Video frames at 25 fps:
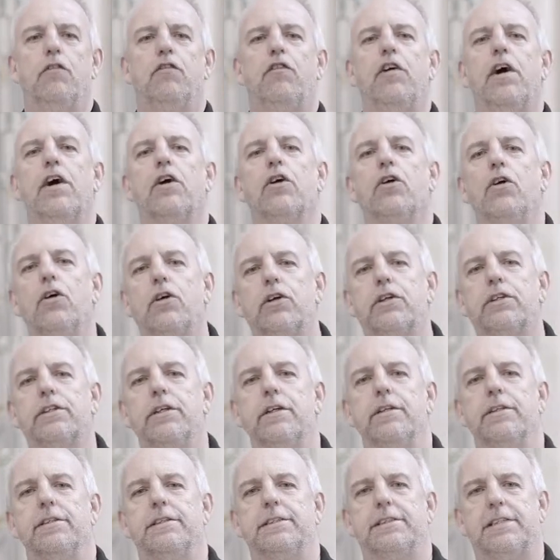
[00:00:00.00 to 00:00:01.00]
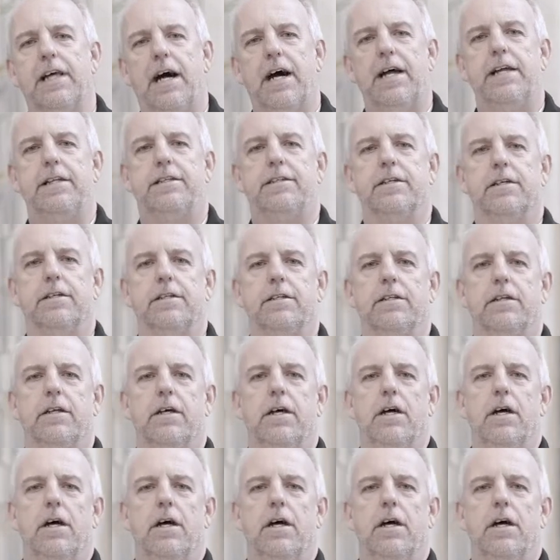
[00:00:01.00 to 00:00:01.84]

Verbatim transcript: verrückten Zeiten